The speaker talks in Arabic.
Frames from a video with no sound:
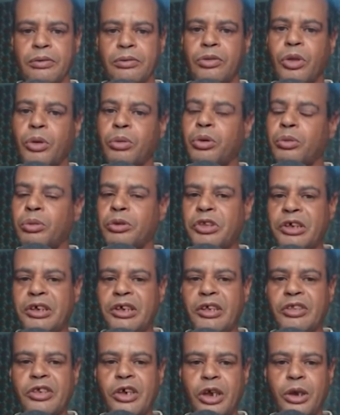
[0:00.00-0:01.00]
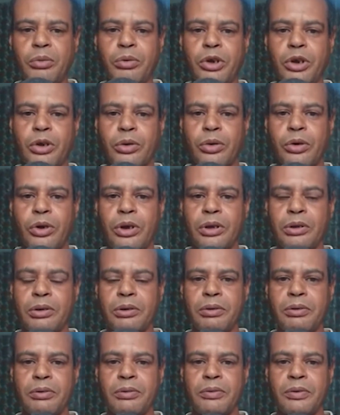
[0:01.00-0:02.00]
درك الوضعيه تاعي وين نروح
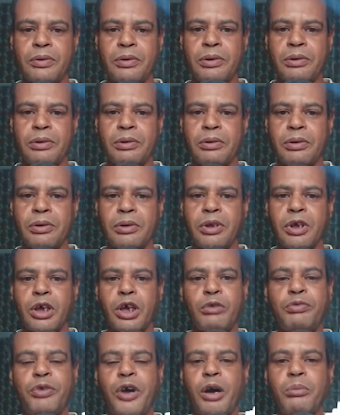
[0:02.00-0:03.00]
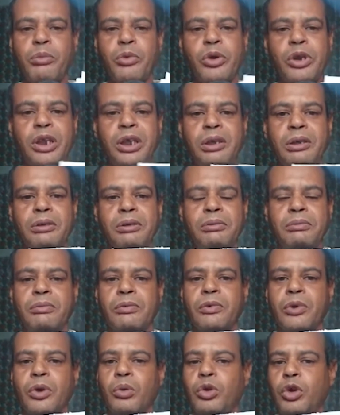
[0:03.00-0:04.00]
غير فهموني
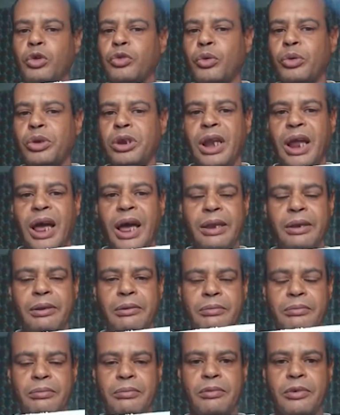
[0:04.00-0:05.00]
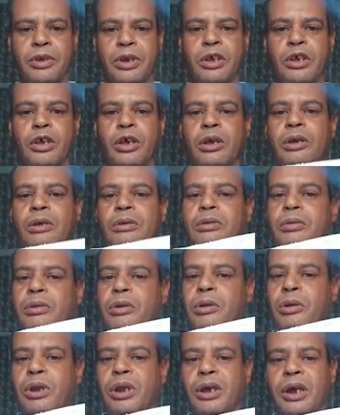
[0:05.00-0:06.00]
ويعطوني الحل
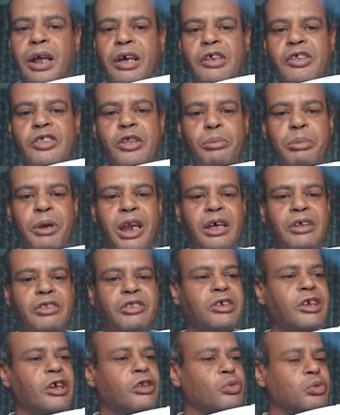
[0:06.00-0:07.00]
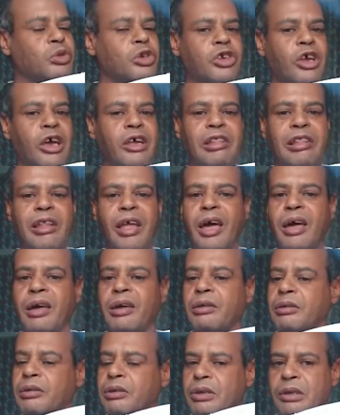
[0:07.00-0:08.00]
لرئيس البلديه توجهت له
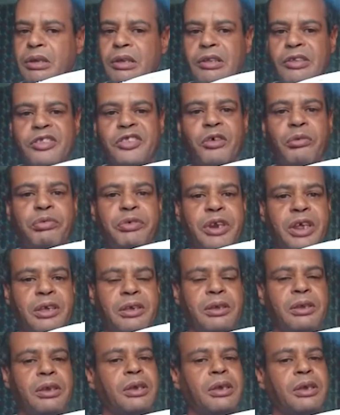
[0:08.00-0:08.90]
نصفني